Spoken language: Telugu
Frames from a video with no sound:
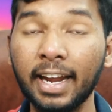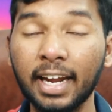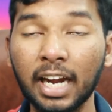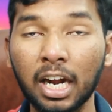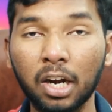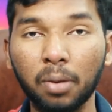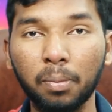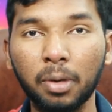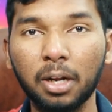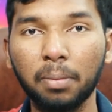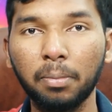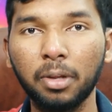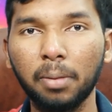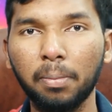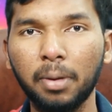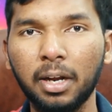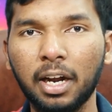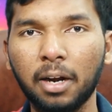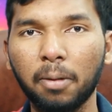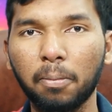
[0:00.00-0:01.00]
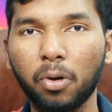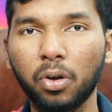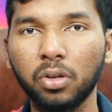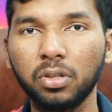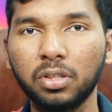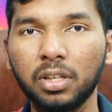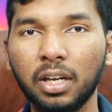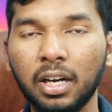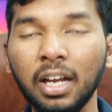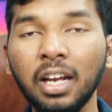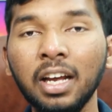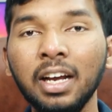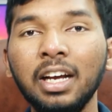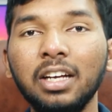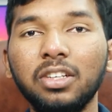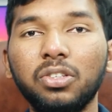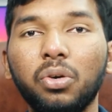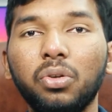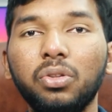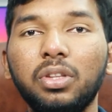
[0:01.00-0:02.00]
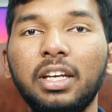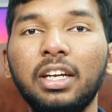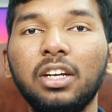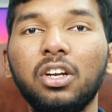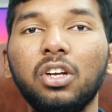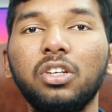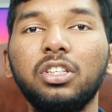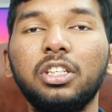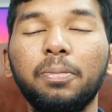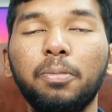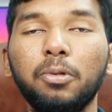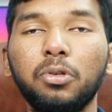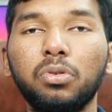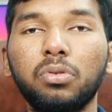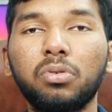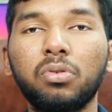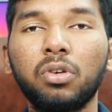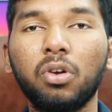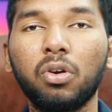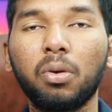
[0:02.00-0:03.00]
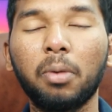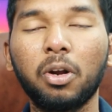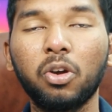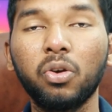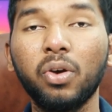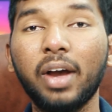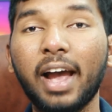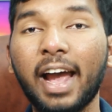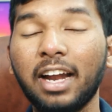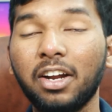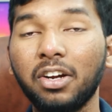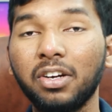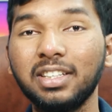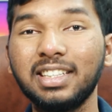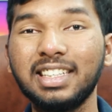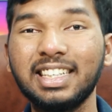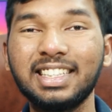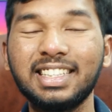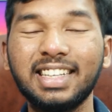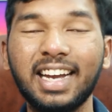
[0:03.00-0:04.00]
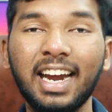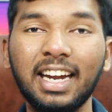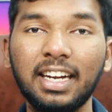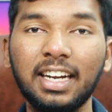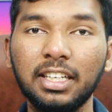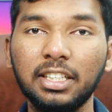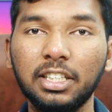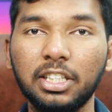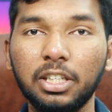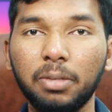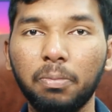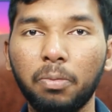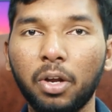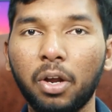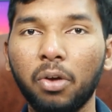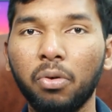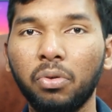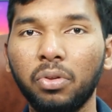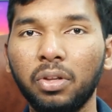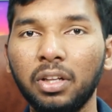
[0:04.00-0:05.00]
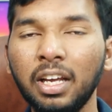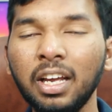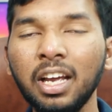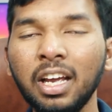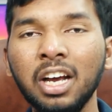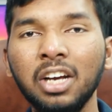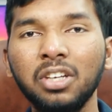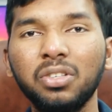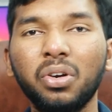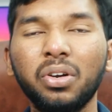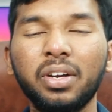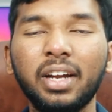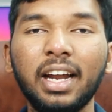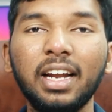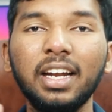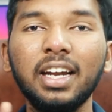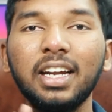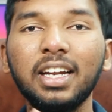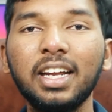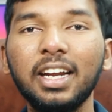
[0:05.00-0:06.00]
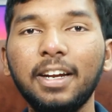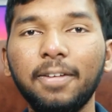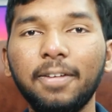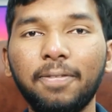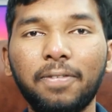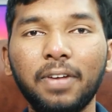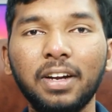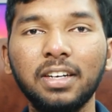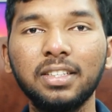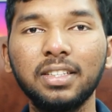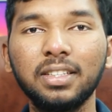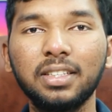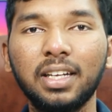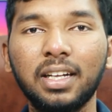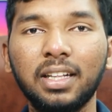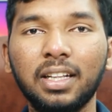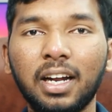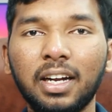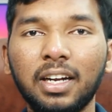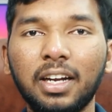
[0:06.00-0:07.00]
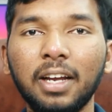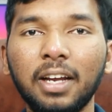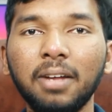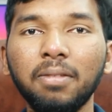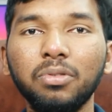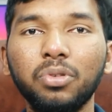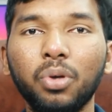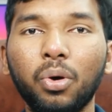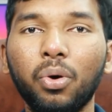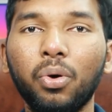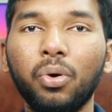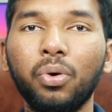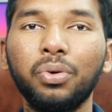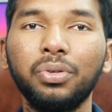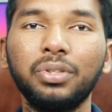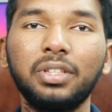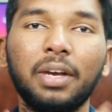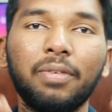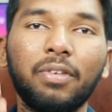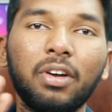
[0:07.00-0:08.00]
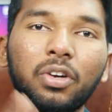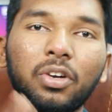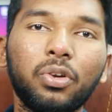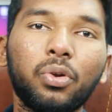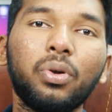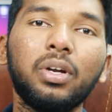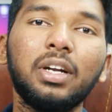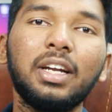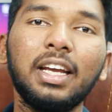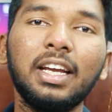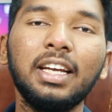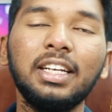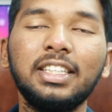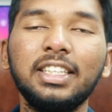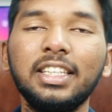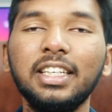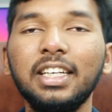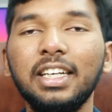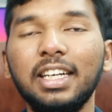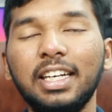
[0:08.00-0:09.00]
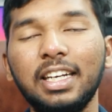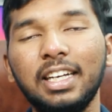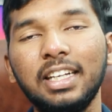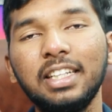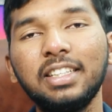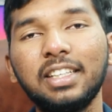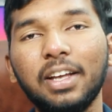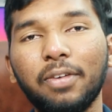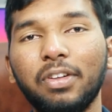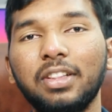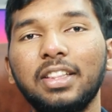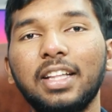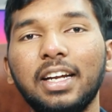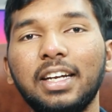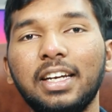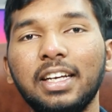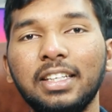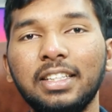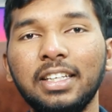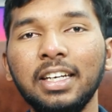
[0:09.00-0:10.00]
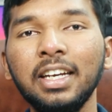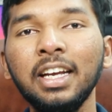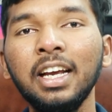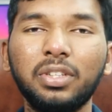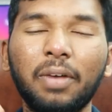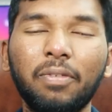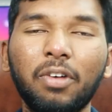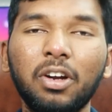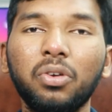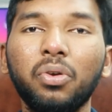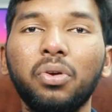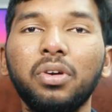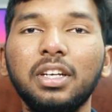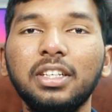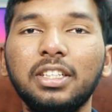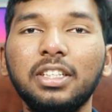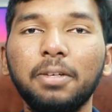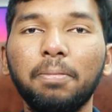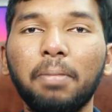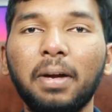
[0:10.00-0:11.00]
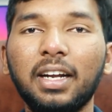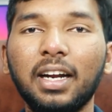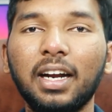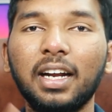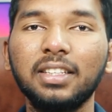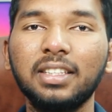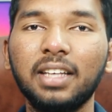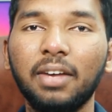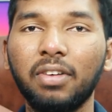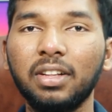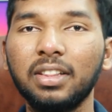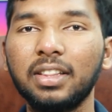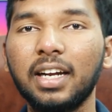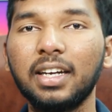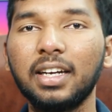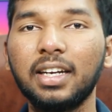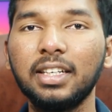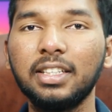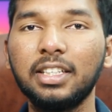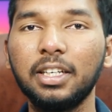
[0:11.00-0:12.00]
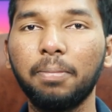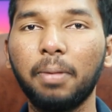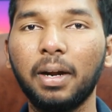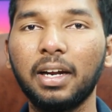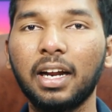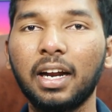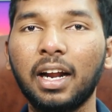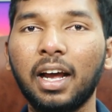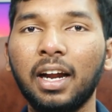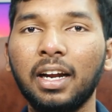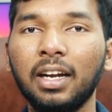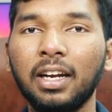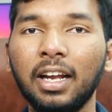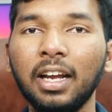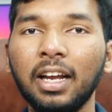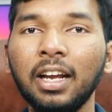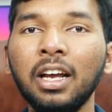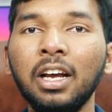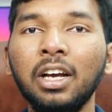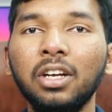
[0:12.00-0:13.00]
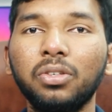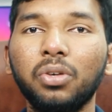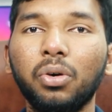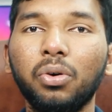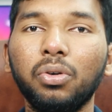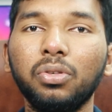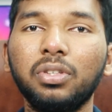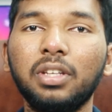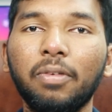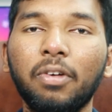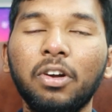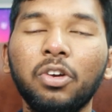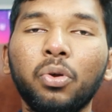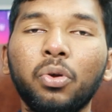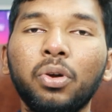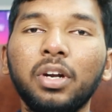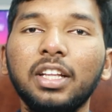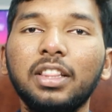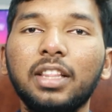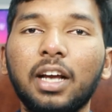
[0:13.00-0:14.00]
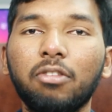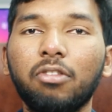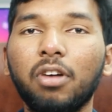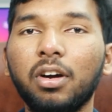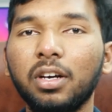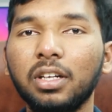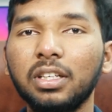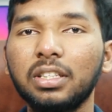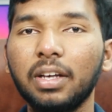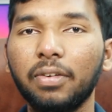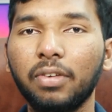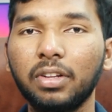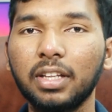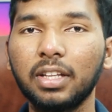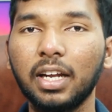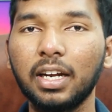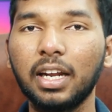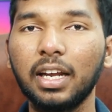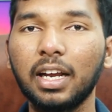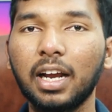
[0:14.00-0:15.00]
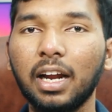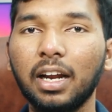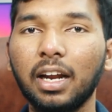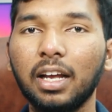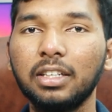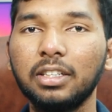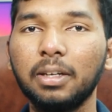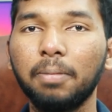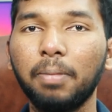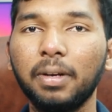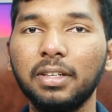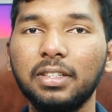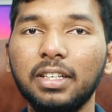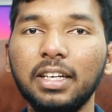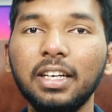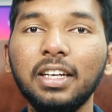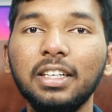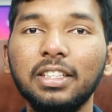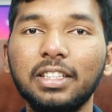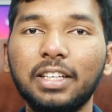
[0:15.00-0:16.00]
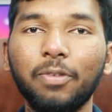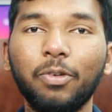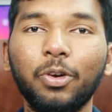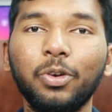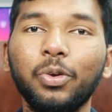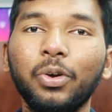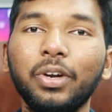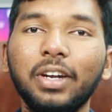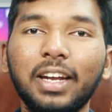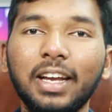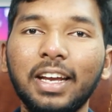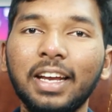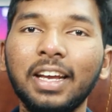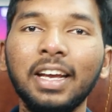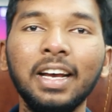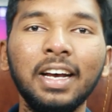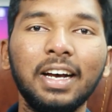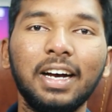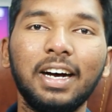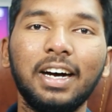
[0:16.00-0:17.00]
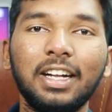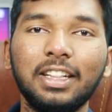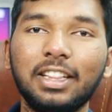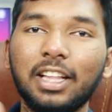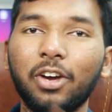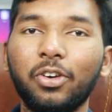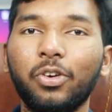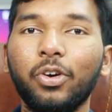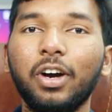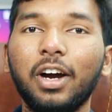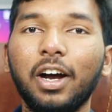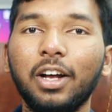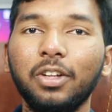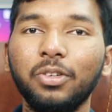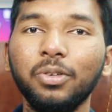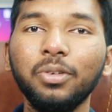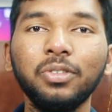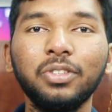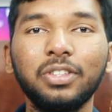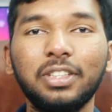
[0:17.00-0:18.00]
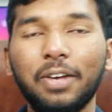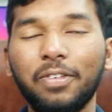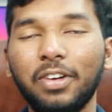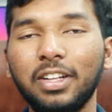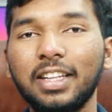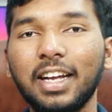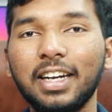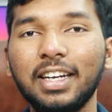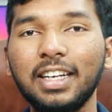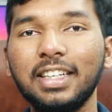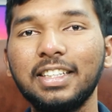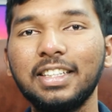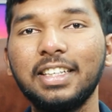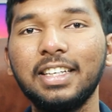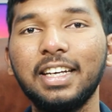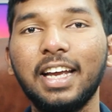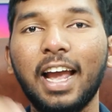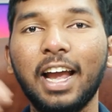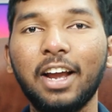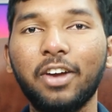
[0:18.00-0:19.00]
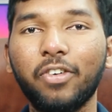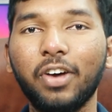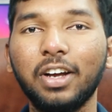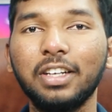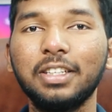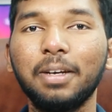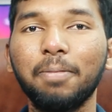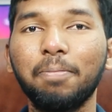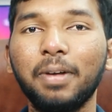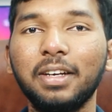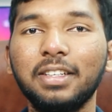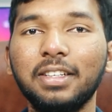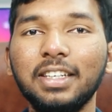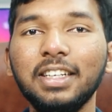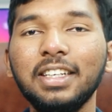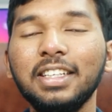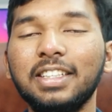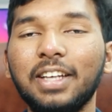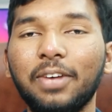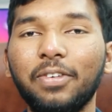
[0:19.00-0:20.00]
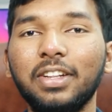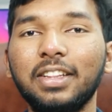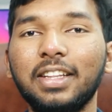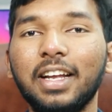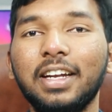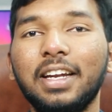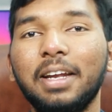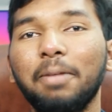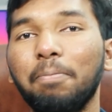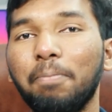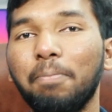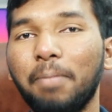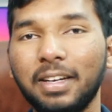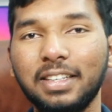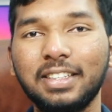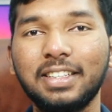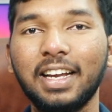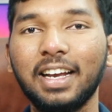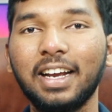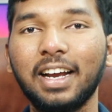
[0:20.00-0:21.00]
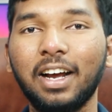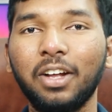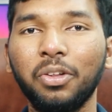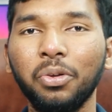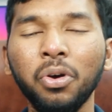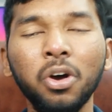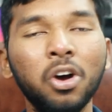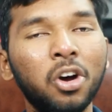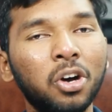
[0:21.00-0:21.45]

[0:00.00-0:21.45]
ఎయిట్ నైనోమీటర్ మీద బిల్డ్ అయిన ప్రాసెసరే సో దీంట్లో జీపీ చూసుకుంటే కూడా మనకు అరైన సిక్స్ ఎయిటీన్ జీపీ ఉంది సో రెండింటికి డిఫరెన్సెస్ ఏంటంటే సో సెవెన్ ట్వంటీ జీ ఇది సెవెన్ థర్టీ జీ సెవెన్ ట్వంటీ జీ బెటరా సెవెన్ థర్టీ జీ బెటరా అంటే సో సెవెన్ ట్వంటీ తక్కువ కాదు సెవెన్ థర్టీ కన్నా అని చెప్పేసి సెవెన్ ట్వంటీ తక్కువ కాదు సెవెన్ థర్టీ జీ ఎక్కువ అని చెప్పేసి సెవెన్ థర్టీ బెస్ట్ ఏం కాదు